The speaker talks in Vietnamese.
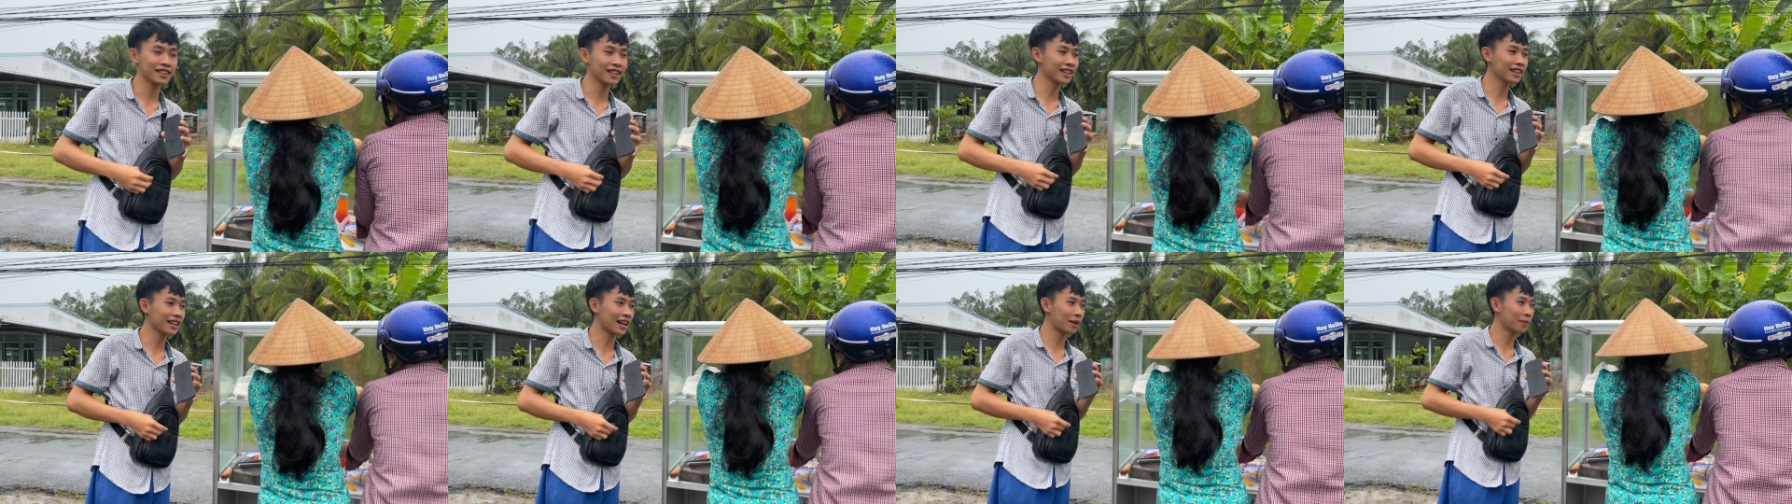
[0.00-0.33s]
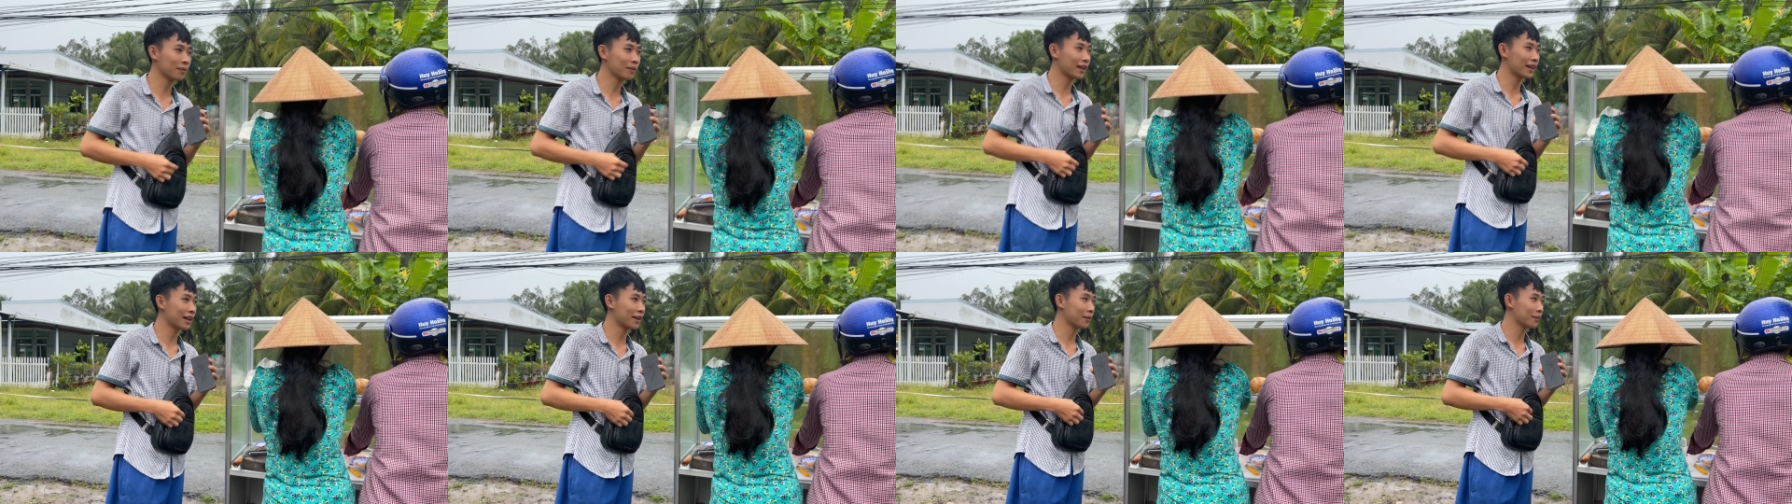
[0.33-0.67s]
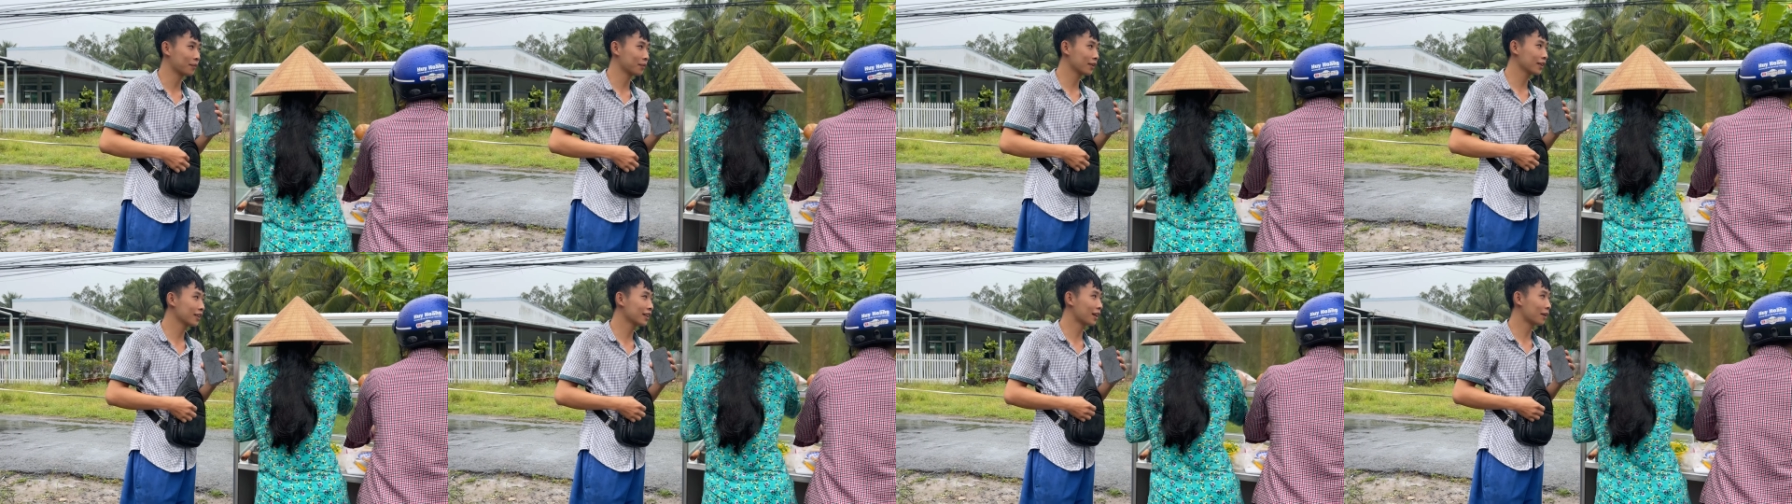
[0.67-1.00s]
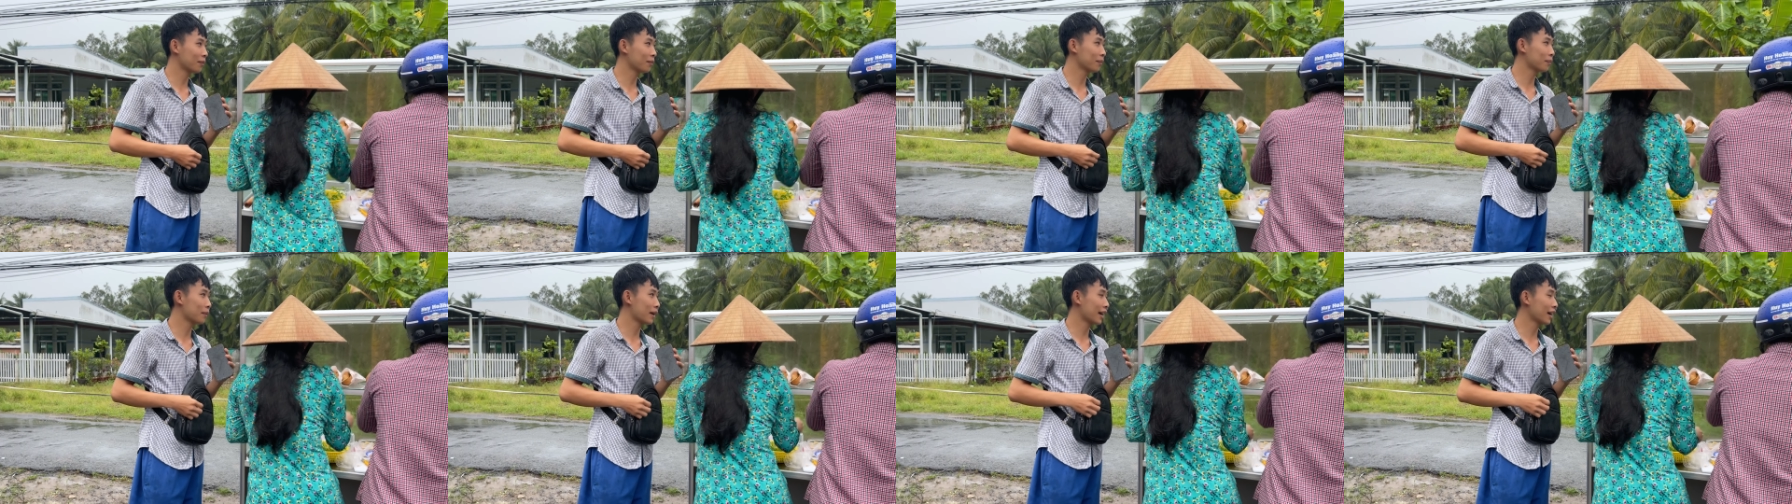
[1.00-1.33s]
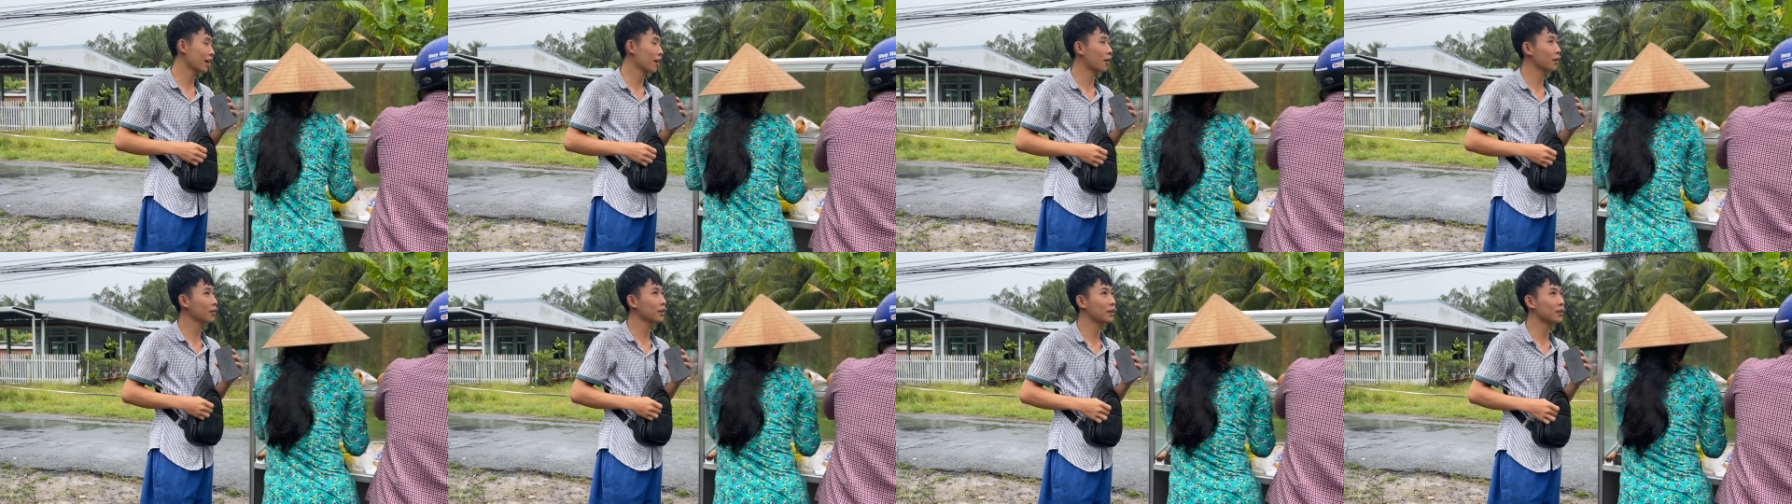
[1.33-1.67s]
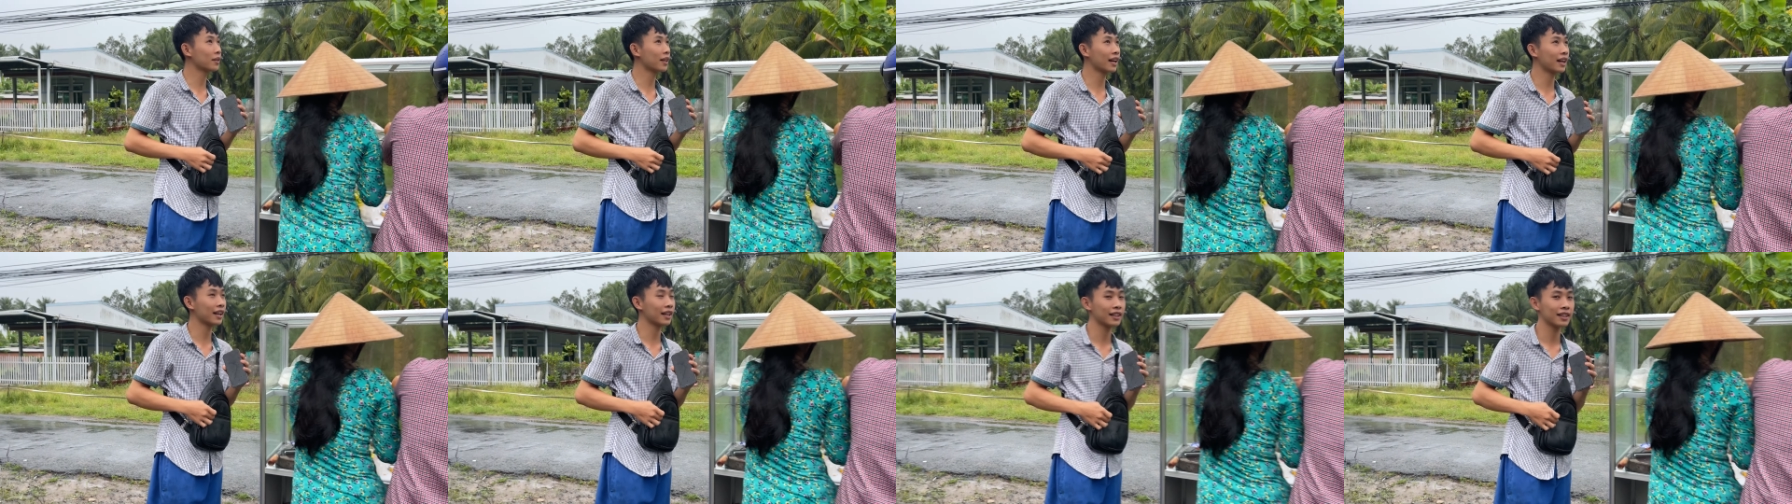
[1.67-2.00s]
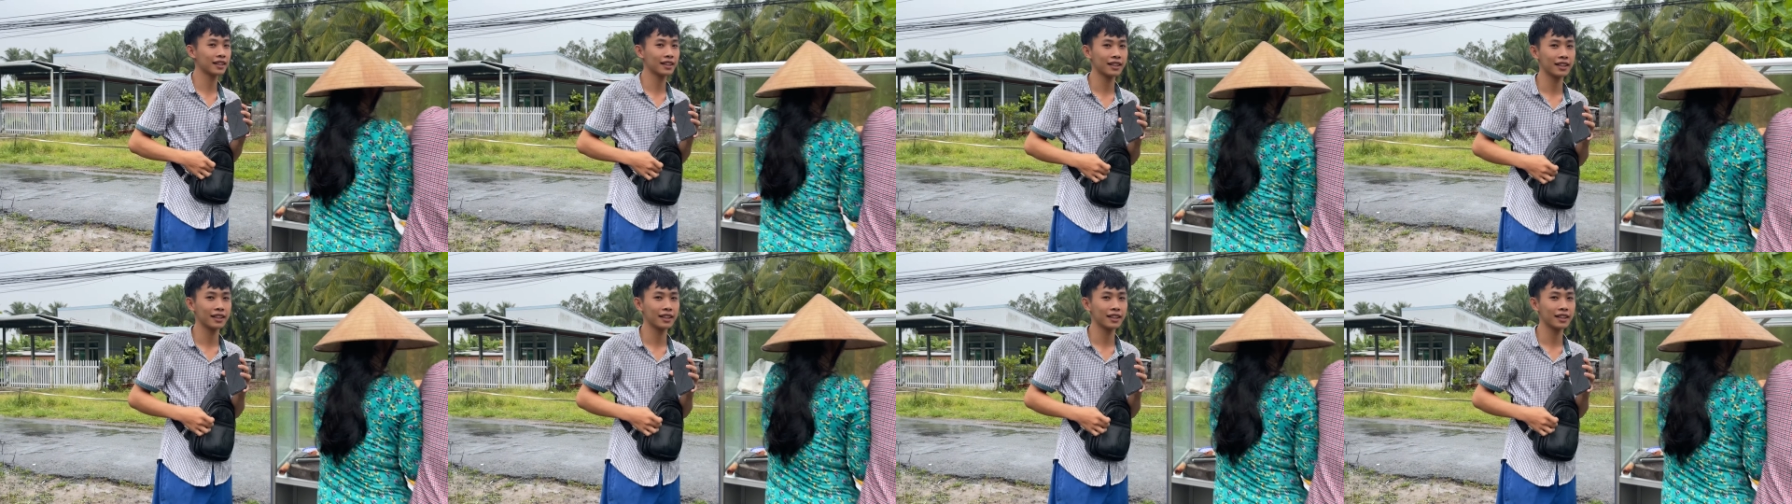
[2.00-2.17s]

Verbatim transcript: Trứng ngỗng là trứng ngỗng mình bán ổ nhiêu ta?